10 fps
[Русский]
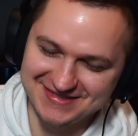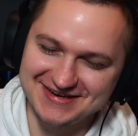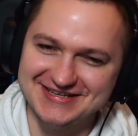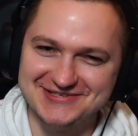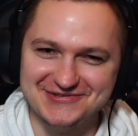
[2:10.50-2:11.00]

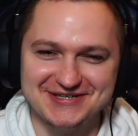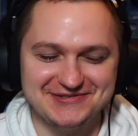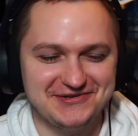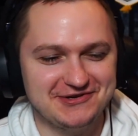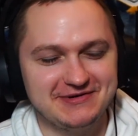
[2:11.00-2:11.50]
Здравствуй,
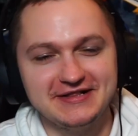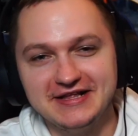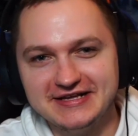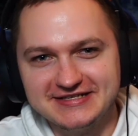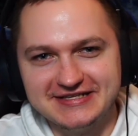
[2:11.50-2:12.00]
здравствуй, Тёма.
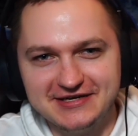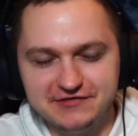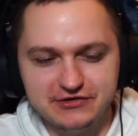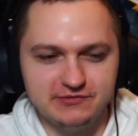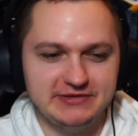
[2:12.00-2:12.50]
Здорово,
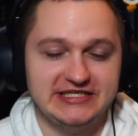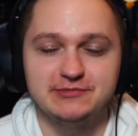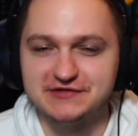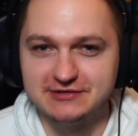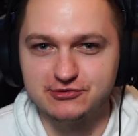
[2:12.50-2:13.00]
народ,
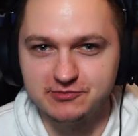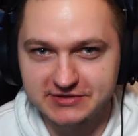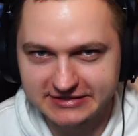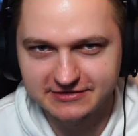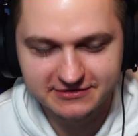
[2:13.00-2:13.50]
спасибо всем, кто
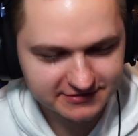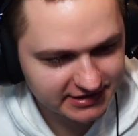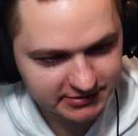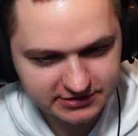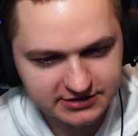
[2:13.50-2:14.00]
писал
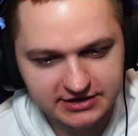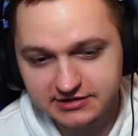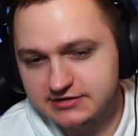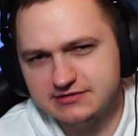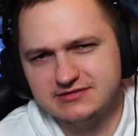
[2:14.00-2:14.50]
комменты.
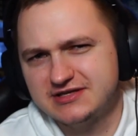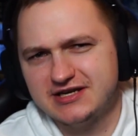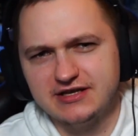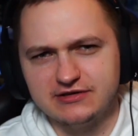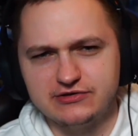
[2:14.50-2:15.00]
Я
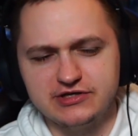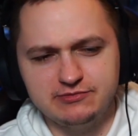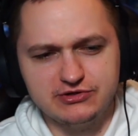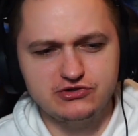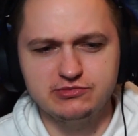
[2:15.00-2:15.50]
никогда такое не
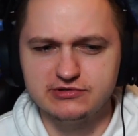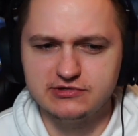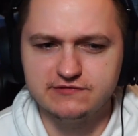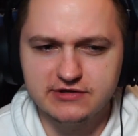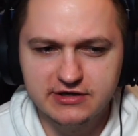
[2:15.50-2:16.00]
прошу,
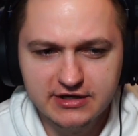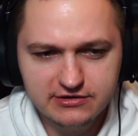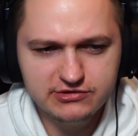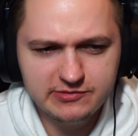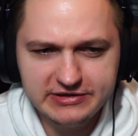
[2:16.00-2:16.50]
безусловно.
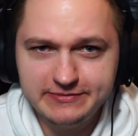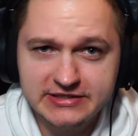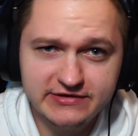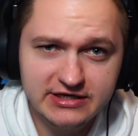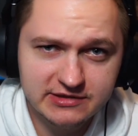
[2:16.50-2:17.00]
Ну, типа, не
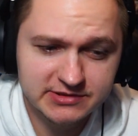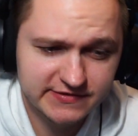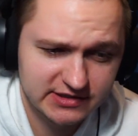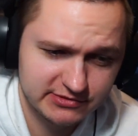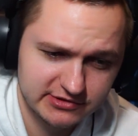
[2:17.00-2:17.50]
позвали, не
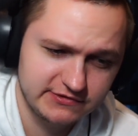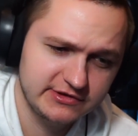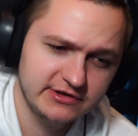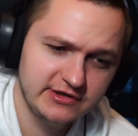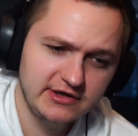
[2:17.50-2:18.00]
позвали,
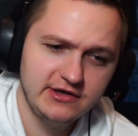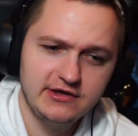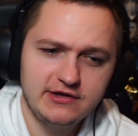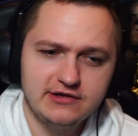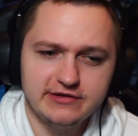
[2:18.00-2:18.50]
безусловно.
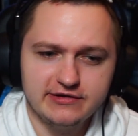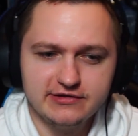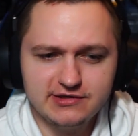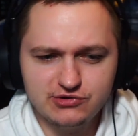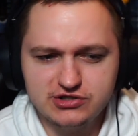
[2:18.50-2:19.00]
Э,
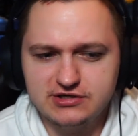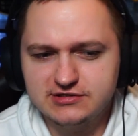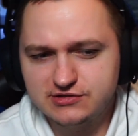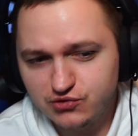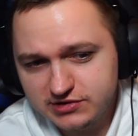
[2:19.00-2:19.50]
немножко
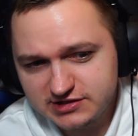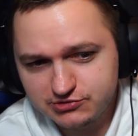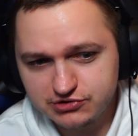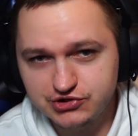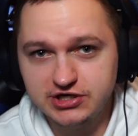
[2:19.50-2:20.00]
расстроился, потому
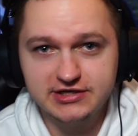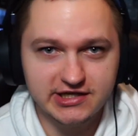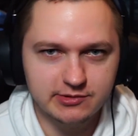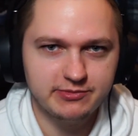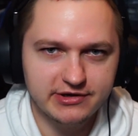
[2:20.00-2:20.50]
что очень хотел
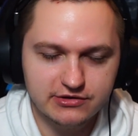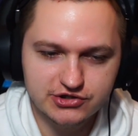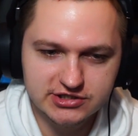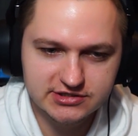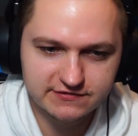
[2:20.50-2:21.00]
бы принять
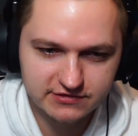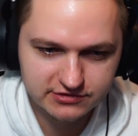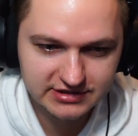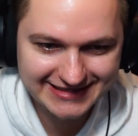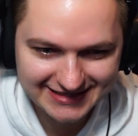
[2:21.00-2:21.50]
участие в
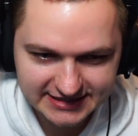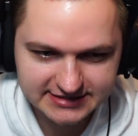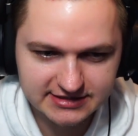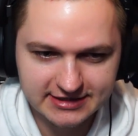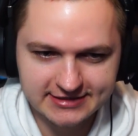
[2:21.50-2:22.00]
такой
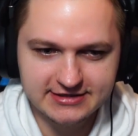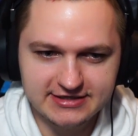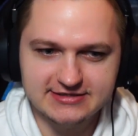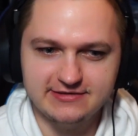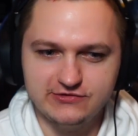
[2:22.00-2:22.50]
интересной, реально
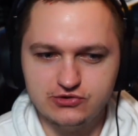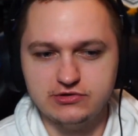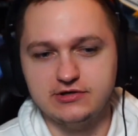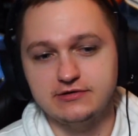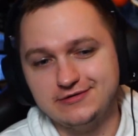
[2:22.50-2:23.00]
интересной
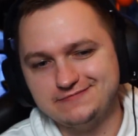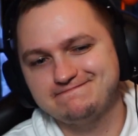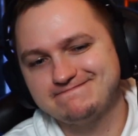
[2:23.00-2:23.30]
движухе, но